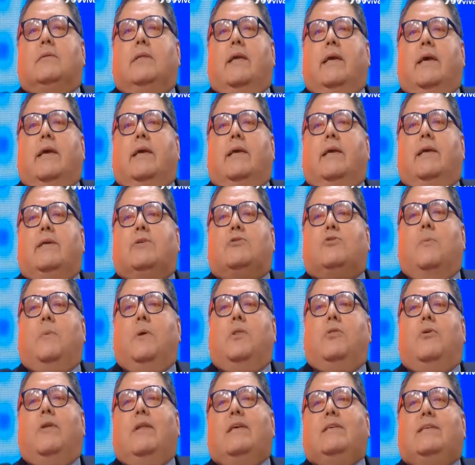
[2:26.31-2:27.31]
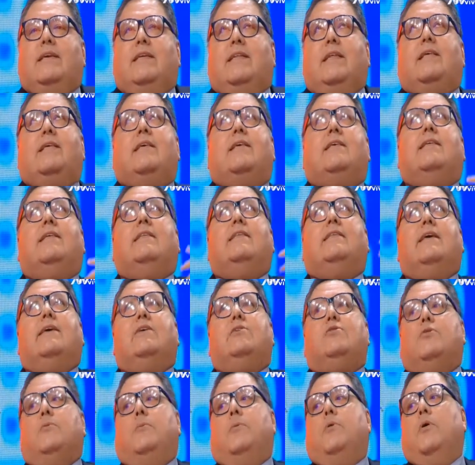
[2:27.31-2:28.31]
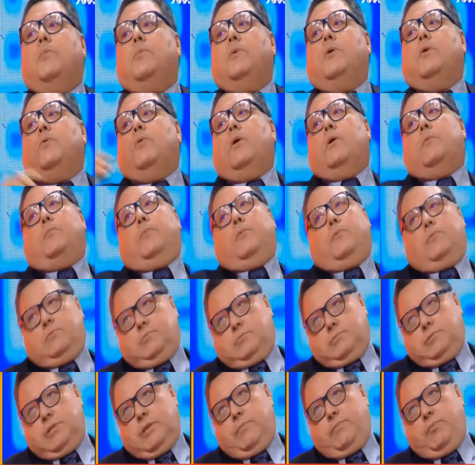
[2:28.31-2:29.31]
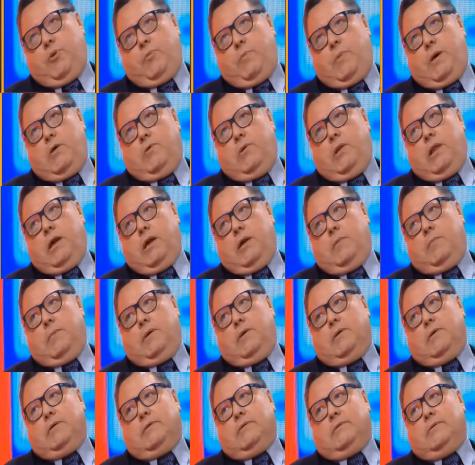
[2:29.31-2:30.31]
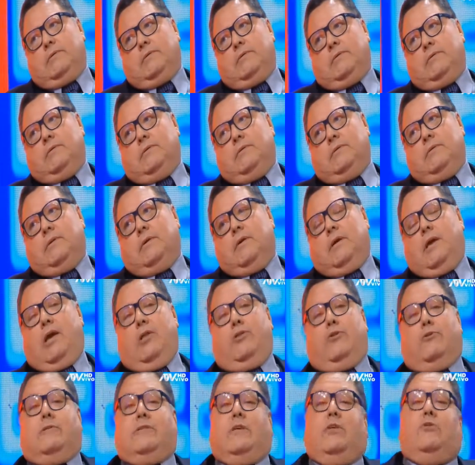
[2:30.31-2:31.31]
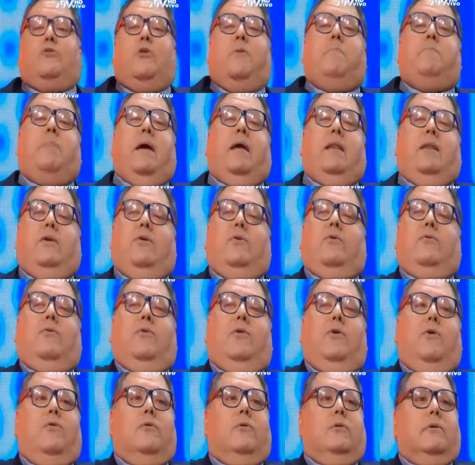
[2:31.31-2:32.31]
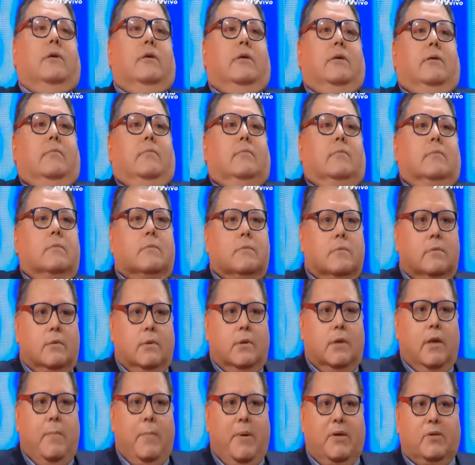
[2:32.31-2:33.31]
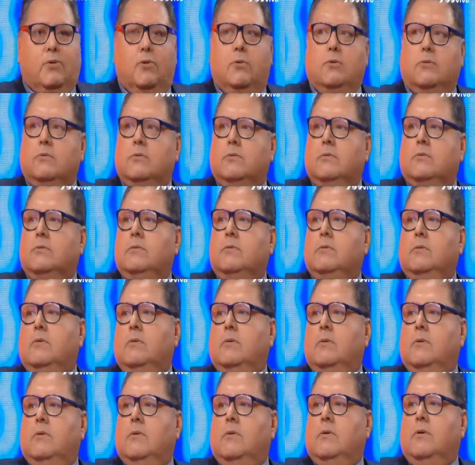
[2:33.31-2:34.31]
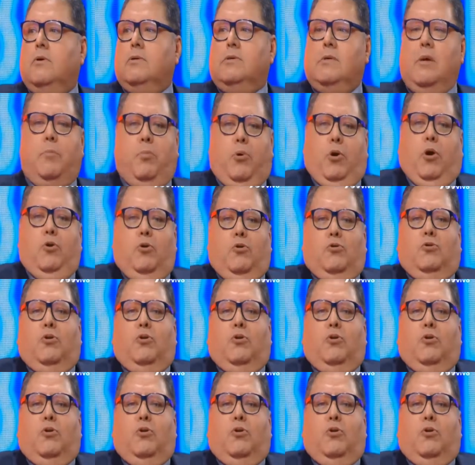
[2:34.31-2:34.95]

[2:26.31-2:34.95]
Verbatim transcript: de que estoy viendo la escena desde el techo y veo a mi cuerpo desplomado en la cama. Entonces entro en pánico, no digo, ¿qué pasó? O sea, ¿por qué